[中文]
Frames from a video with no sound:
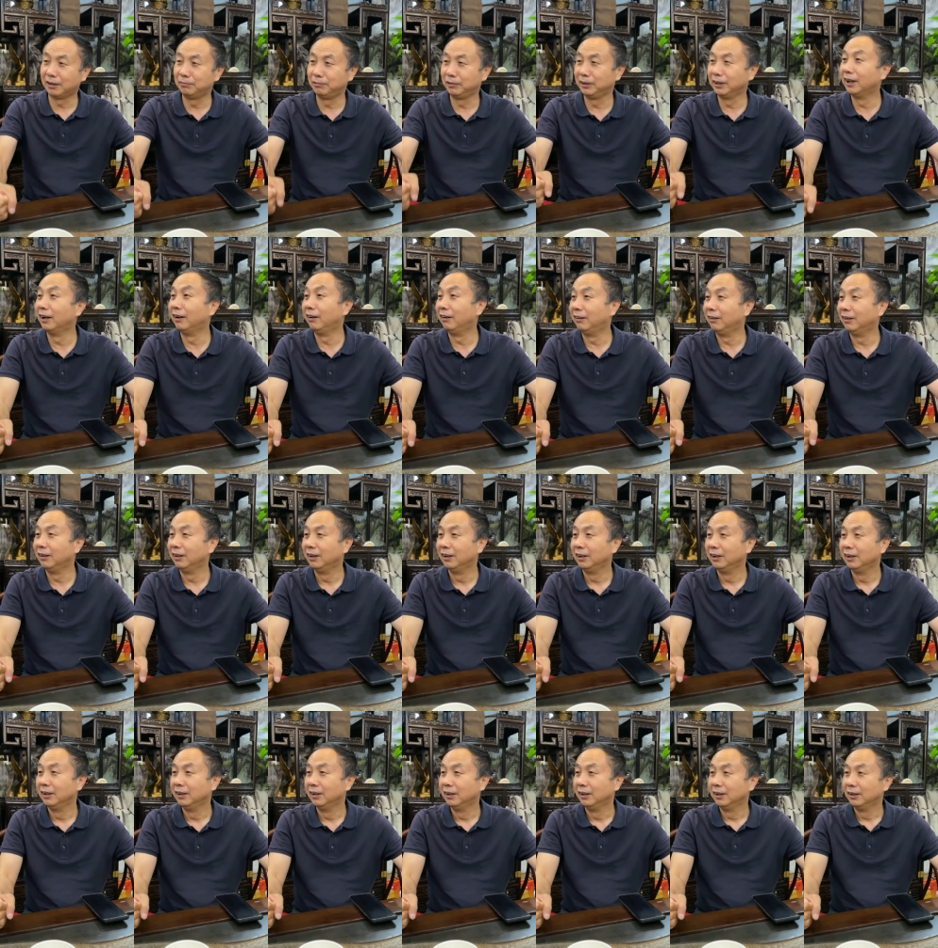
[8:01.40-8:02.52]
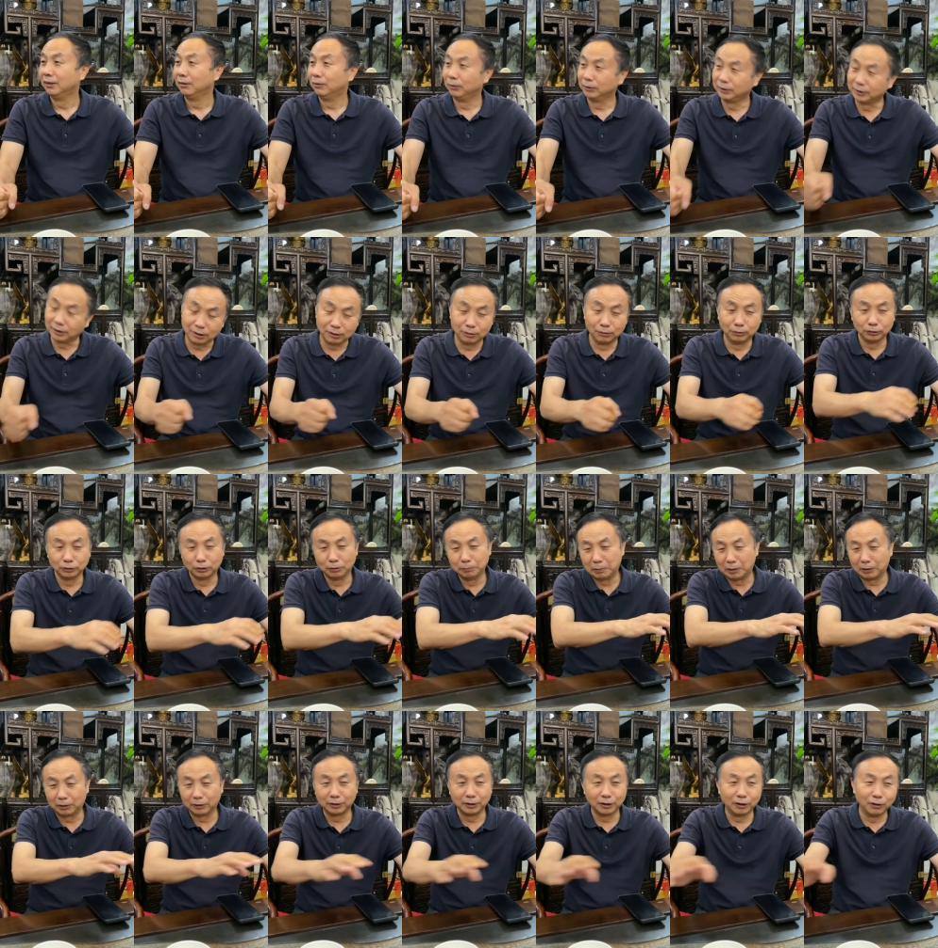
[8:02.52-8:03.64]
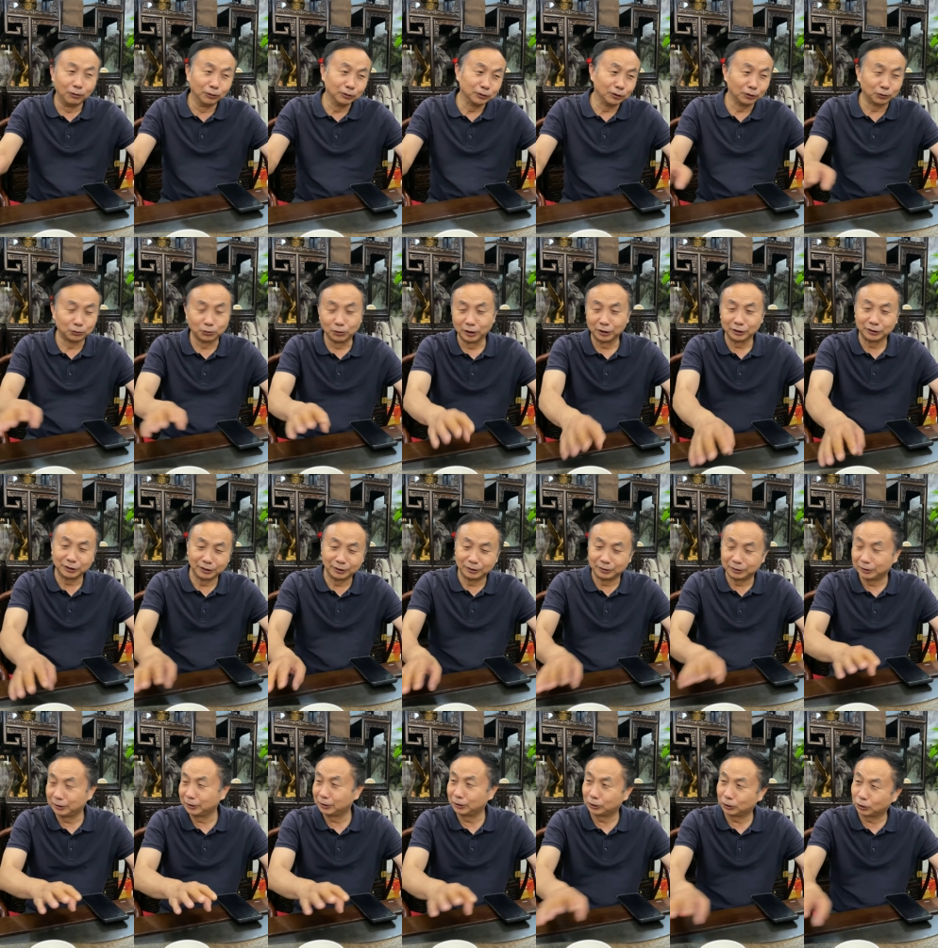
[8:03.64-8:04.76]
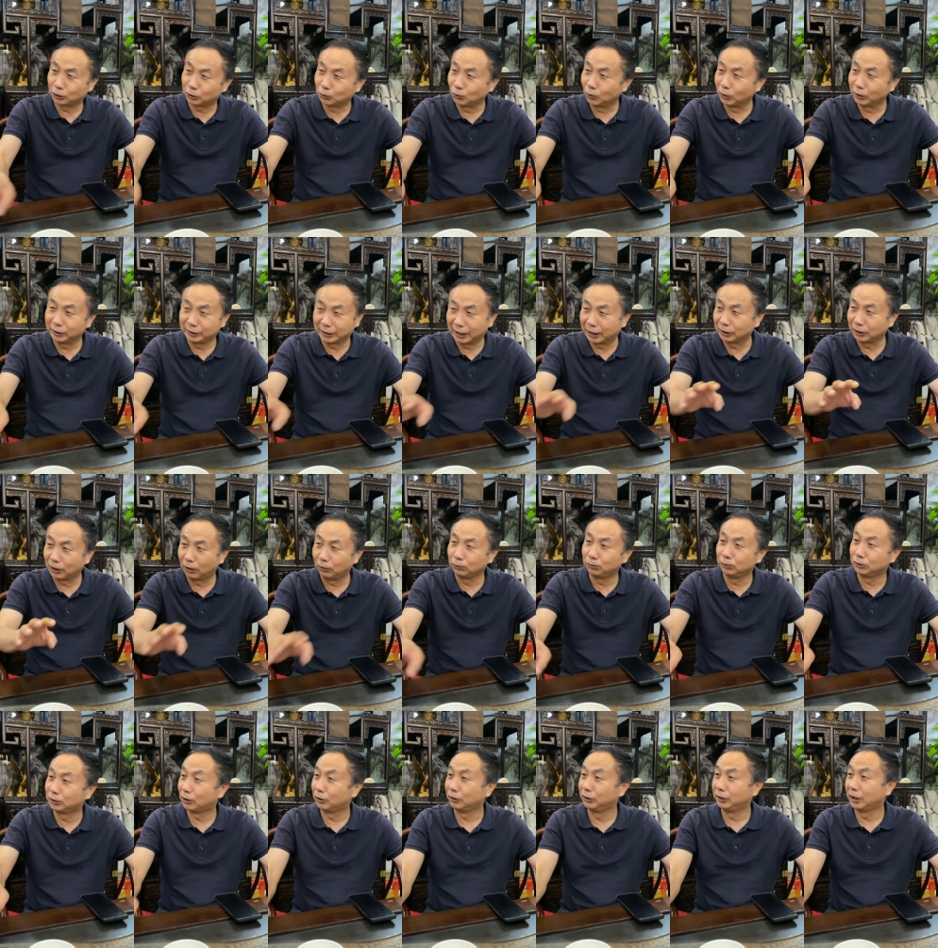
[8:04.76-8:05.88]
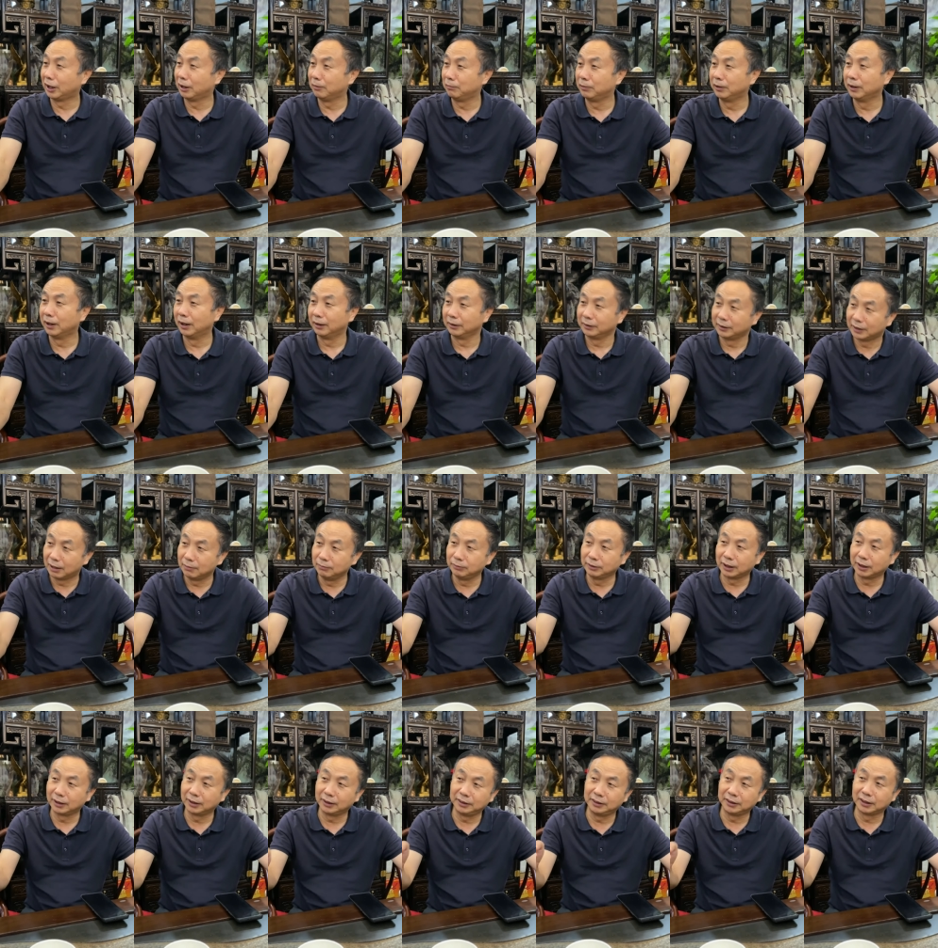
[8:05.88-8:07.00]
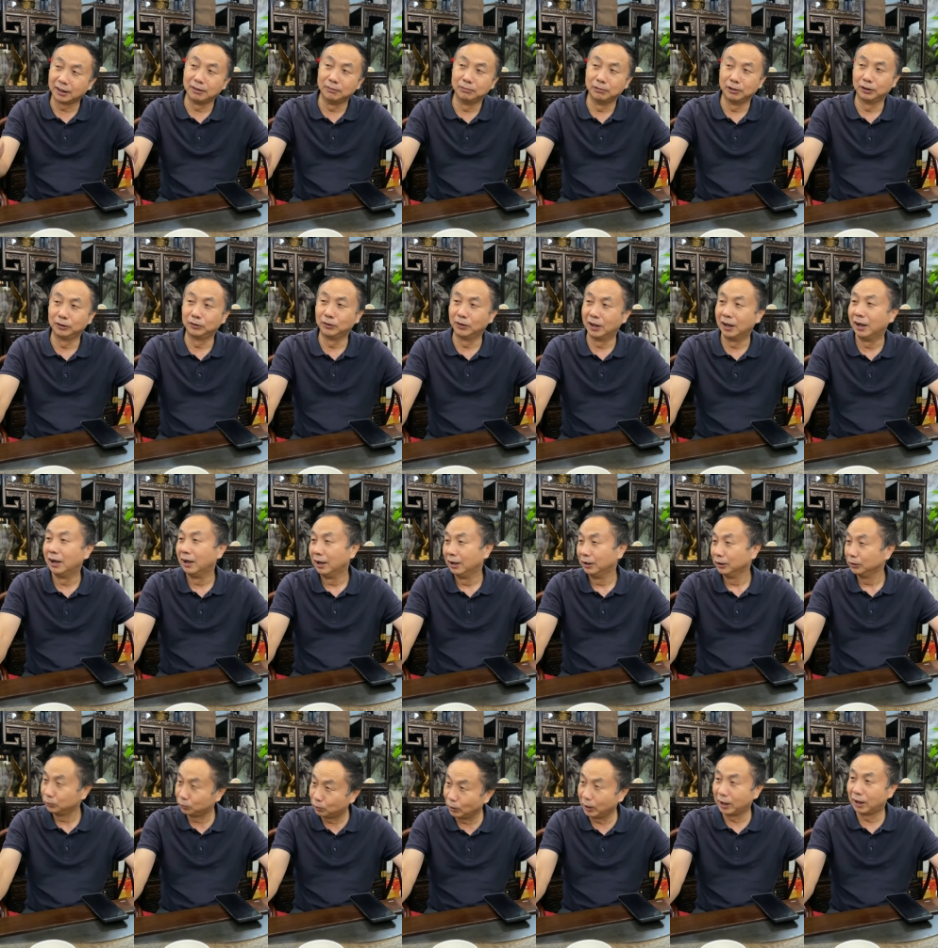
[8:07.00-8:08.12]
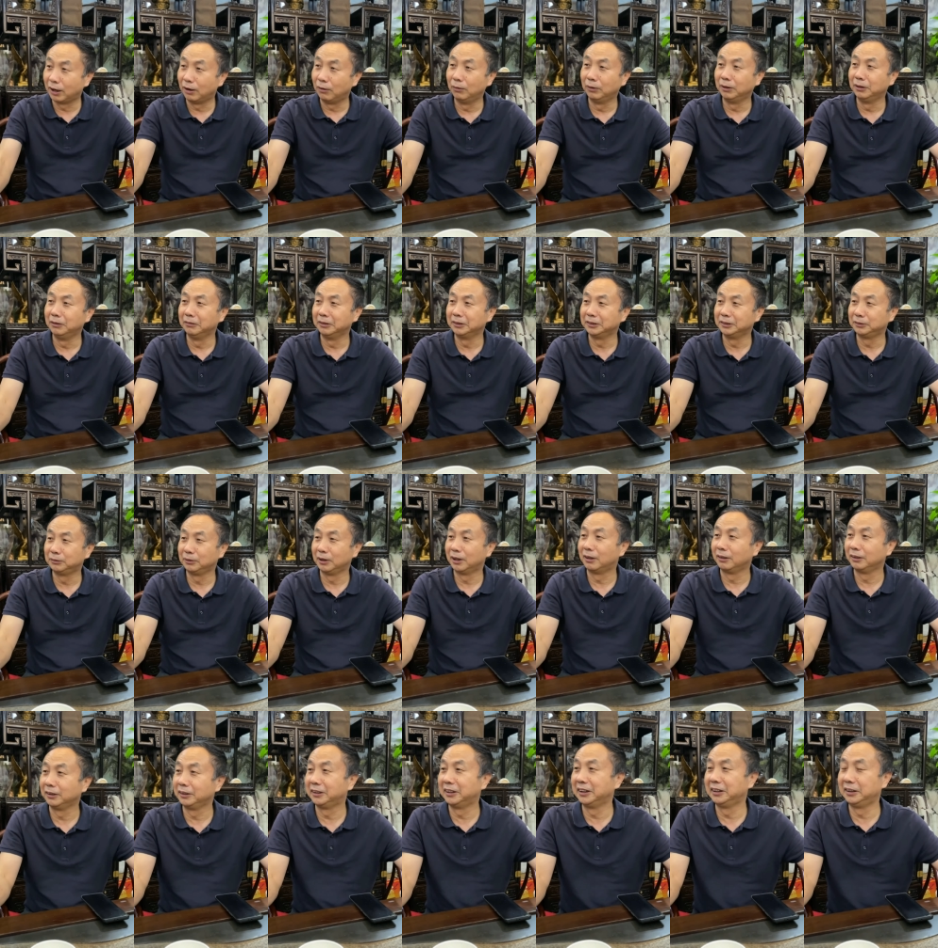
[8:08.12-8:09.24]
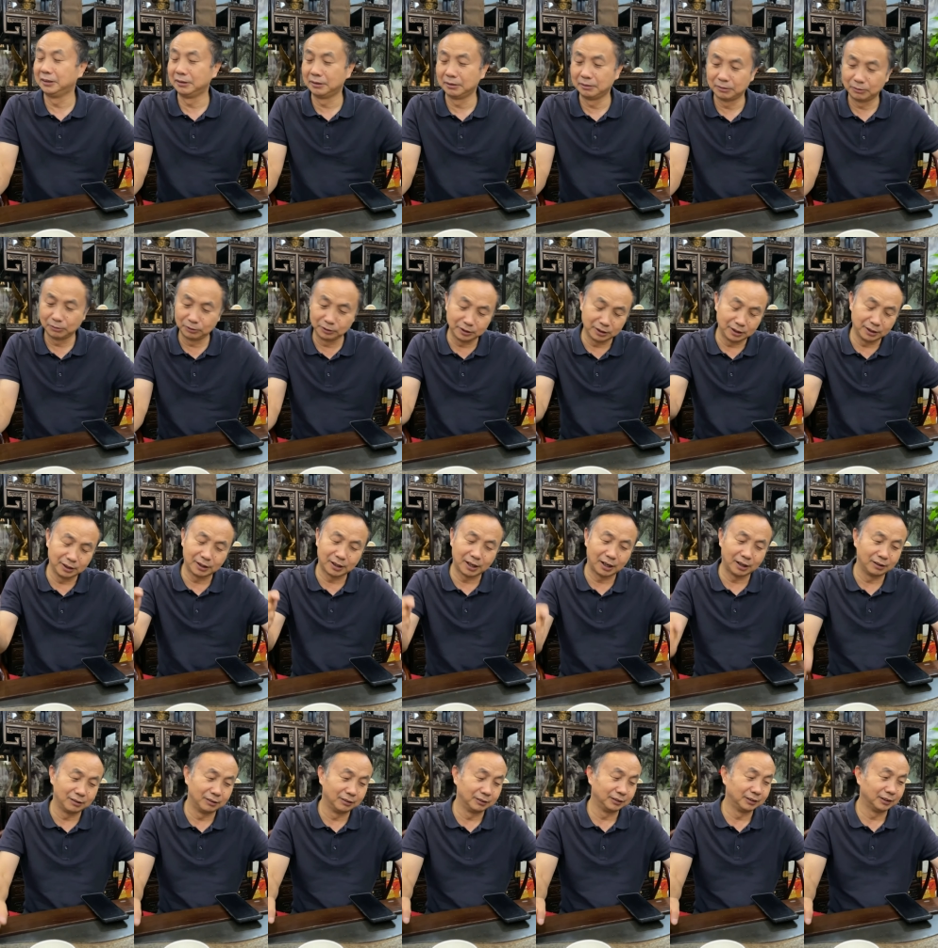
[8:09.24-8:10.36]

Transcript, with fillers: 普要。嗯。我在欧洲跑了欧洲多少次，多少家到处找迪卡普要，他们家那个迪卡普要多少最好，我认为是最好的一个迪卡。我就跟他开口，